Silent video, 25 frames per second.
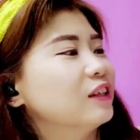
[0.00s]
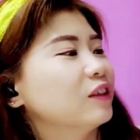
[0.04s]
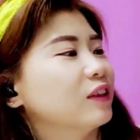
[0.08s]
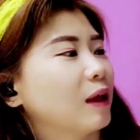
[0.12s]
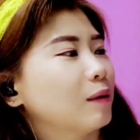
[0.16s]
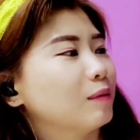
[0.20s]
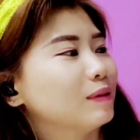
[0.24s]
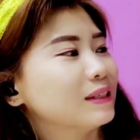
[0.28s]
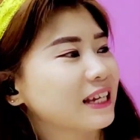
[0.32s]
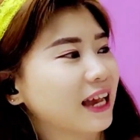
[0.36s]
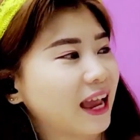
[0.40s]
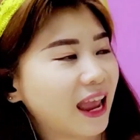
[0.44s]

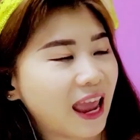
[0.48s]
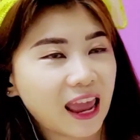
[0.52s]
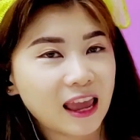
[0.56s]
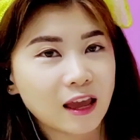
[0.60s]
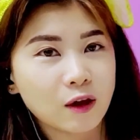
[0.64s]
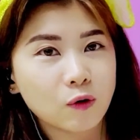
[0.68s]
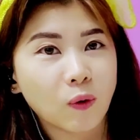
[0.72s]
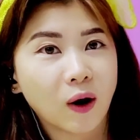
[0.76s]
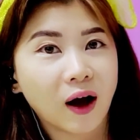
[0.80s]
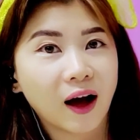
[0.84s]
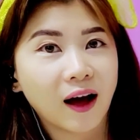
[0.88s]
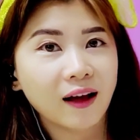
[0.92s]
대문자
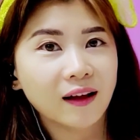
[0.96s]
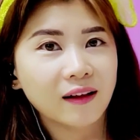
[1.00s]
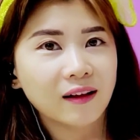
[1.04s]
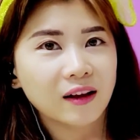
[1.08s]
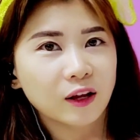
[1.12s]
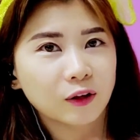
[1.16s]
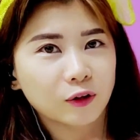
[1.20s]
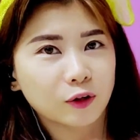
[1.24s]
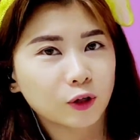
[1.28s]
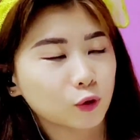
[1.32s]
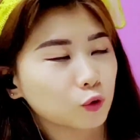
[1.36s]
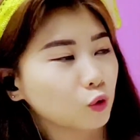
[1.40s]
A와
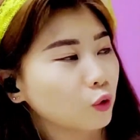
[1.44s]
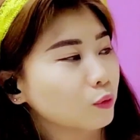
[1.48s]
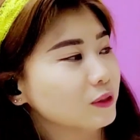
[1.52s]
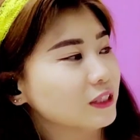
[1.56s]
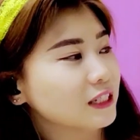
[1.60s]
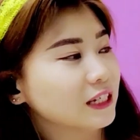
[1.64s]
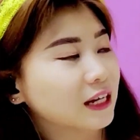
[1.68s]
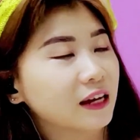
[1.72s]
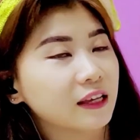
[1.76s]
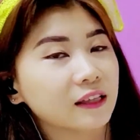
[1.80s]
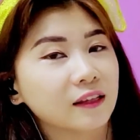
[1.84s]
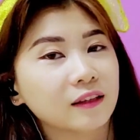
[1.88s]
그리고
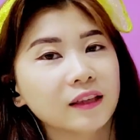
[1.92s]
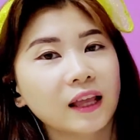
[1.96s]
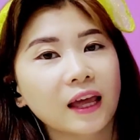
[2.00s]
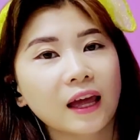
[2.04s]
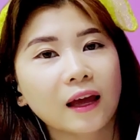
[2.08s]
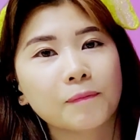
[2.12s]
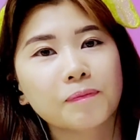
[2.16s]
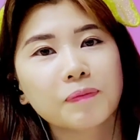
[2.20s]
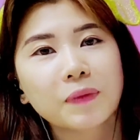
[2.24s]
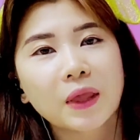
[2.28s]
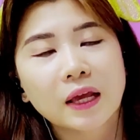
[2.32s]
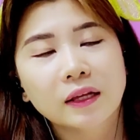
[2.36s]
소문자가
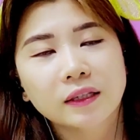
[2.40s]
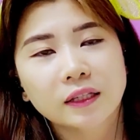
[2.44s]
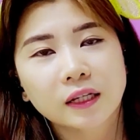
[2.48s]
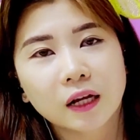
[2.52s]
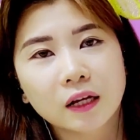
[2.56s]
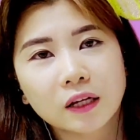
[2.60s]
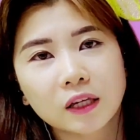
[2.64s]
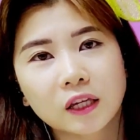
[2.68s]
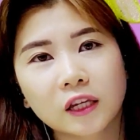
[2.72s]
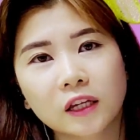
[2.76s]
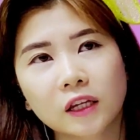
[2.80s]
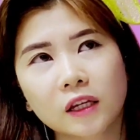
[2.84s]
있는데,
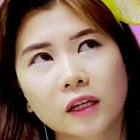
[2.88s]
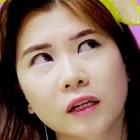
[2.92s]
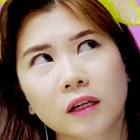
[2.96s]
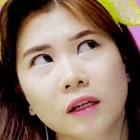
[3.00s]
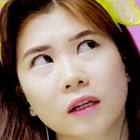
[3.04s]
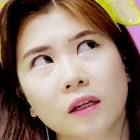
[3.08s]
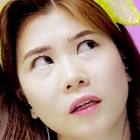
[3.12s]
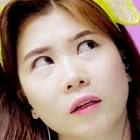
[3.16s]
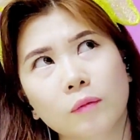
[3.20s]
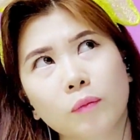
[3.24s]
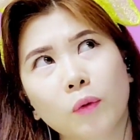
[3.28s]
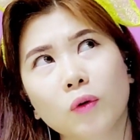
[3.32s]
제가
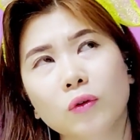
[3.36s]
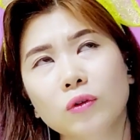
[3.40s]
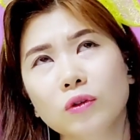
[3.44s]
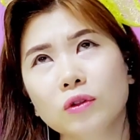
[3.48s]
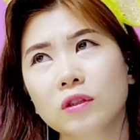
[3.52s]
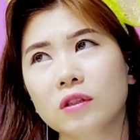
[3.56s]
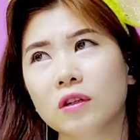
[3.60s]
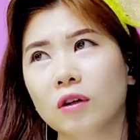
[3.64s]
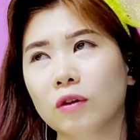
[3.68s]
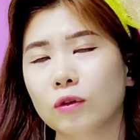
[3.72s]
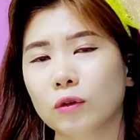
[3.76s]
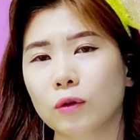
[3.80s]

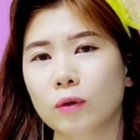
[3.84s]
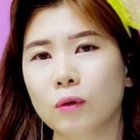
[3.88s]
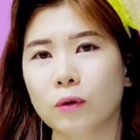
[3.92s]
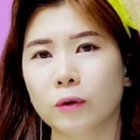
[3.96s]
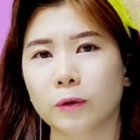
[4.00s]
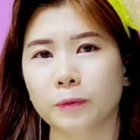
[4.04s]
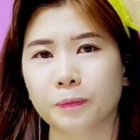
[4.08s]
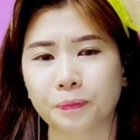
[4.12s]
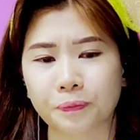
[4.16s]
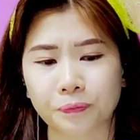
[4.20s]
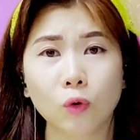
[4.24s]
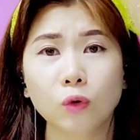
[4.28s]

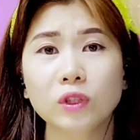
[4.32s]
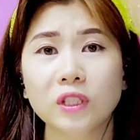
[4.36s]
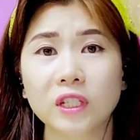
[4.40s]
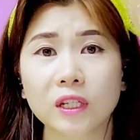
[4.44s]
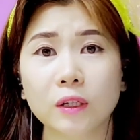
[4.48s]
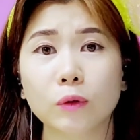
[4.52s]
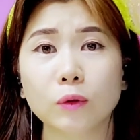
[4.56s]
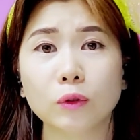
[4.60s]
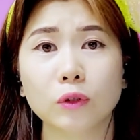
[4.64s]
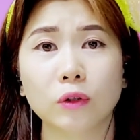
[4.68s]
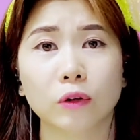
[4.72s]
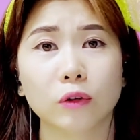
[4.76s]
기본적으로
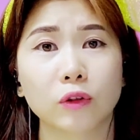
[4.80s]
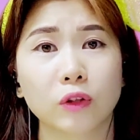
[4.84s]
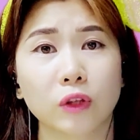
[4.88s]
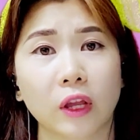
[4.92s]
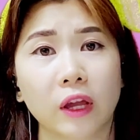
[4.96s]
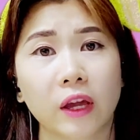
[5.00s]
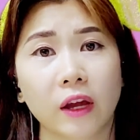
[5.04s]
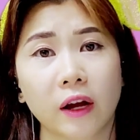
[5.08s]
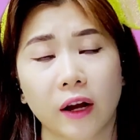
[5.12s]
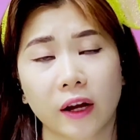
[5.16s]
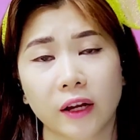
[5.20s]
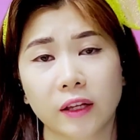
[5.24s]
교재로
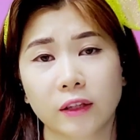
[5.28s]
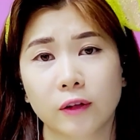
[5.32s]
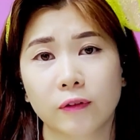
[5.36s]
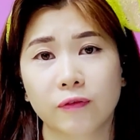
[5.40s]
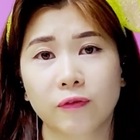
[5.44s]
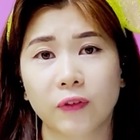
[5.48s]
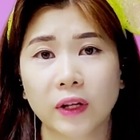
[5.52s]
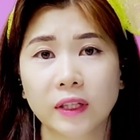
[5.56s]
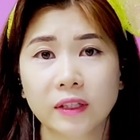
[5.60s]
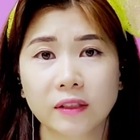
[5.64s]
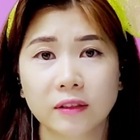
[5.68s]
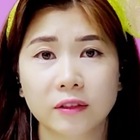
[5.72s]
절대 아이들
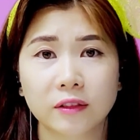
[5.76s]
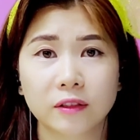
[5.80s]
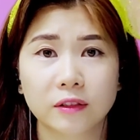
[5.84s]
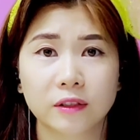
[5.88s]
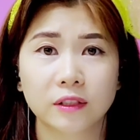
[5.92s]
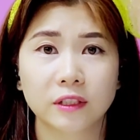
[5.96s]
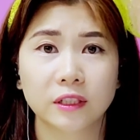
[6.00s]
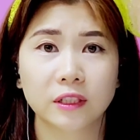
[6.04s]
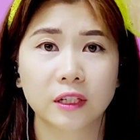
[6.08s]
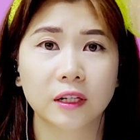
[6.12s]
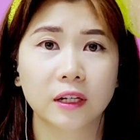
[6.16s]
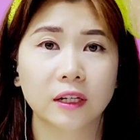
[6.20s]
파닉스를
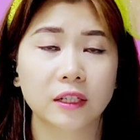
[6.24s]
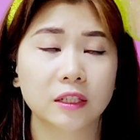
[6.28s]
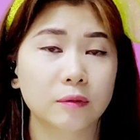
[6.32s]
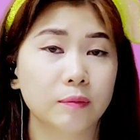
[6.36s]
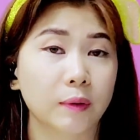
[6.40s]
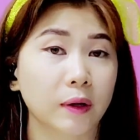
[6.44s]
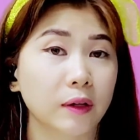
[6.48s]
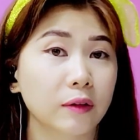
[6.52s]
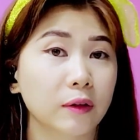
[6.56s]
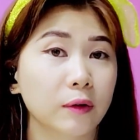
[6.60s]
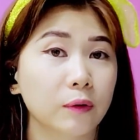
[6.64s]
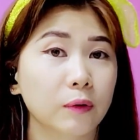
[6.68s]
시작하지
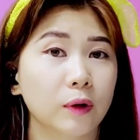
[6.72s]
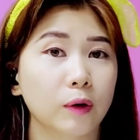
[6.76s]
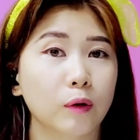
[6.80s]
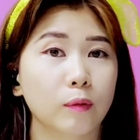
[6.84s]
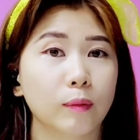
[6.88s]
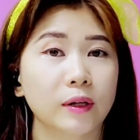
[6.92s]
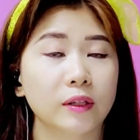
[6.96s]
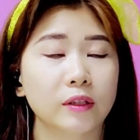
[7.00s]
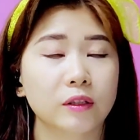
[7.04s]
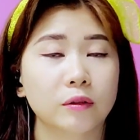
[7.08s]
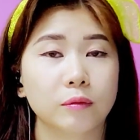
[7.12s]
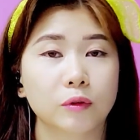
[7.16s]
마세요 라고
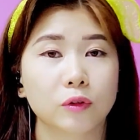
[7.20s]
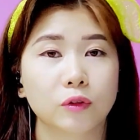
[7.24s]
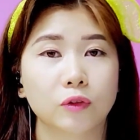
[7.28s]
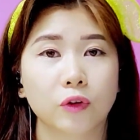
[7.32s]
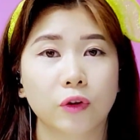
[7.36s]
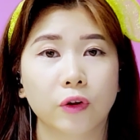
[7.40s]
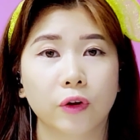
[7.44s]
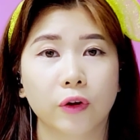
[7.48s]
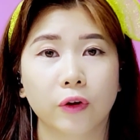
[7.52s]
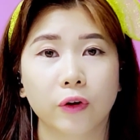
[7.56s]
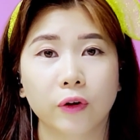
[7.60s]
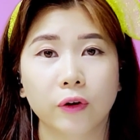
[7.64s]
말씀을
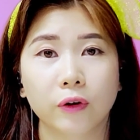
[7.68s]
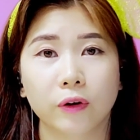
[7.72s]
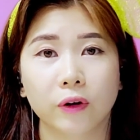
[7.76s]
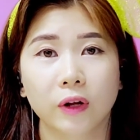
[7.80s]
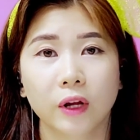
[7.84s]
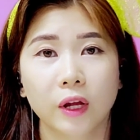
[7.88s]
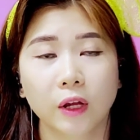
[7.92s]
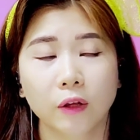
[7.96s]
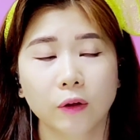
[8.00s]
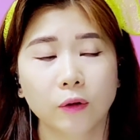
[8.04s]
드려요.